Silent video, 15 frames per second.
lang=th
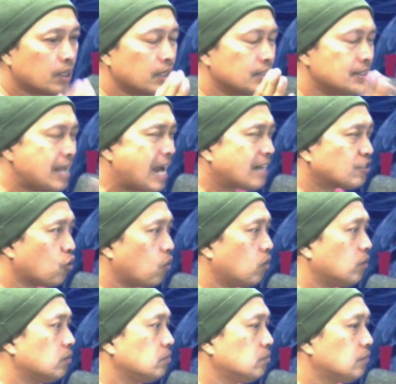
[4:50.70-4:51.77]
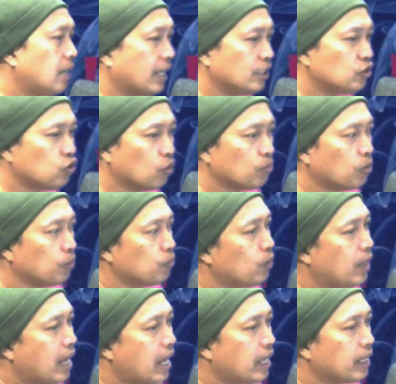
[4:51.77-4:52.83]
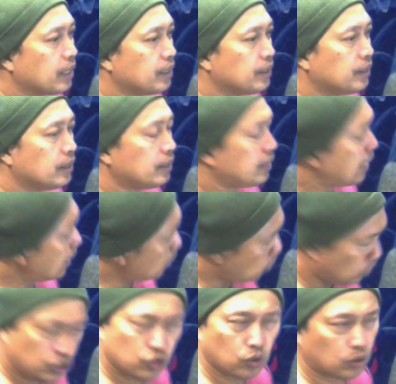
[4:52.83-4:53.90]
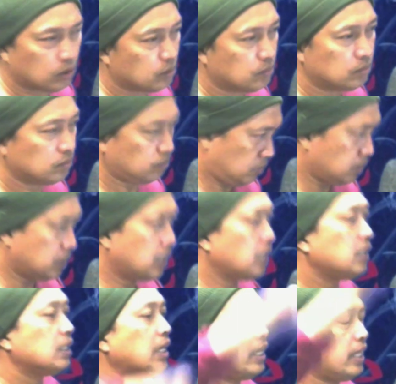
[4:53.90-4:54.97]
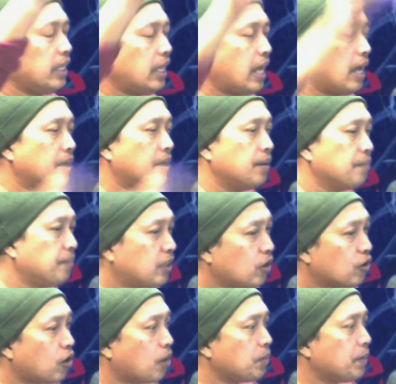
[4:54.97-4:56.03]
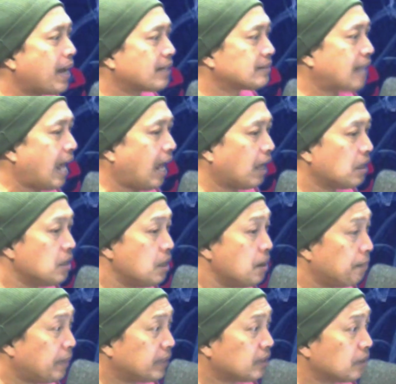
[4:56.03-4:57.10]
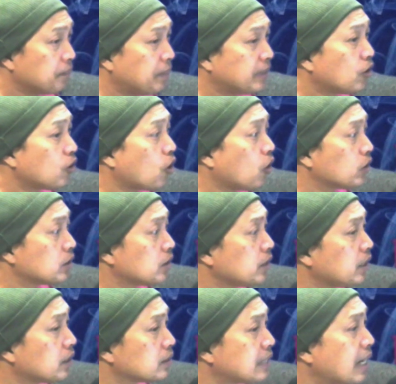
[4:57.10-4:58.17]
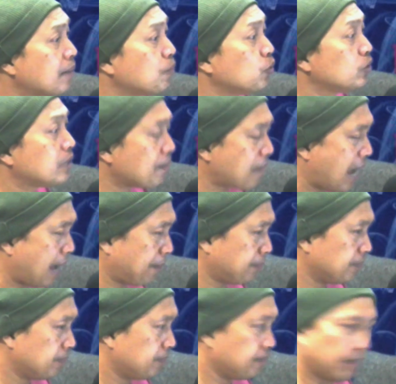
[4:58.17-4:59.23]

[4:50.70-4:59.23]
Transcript: ญาติส่ง อันนี้ส่งผลบุญให้ แน่นอนที่สุดขึ้นทันทีฮะไม่ต้องรอพิพากษาไม่ไม่ต้องรอเรียกช่างบุญช่างบาปไม่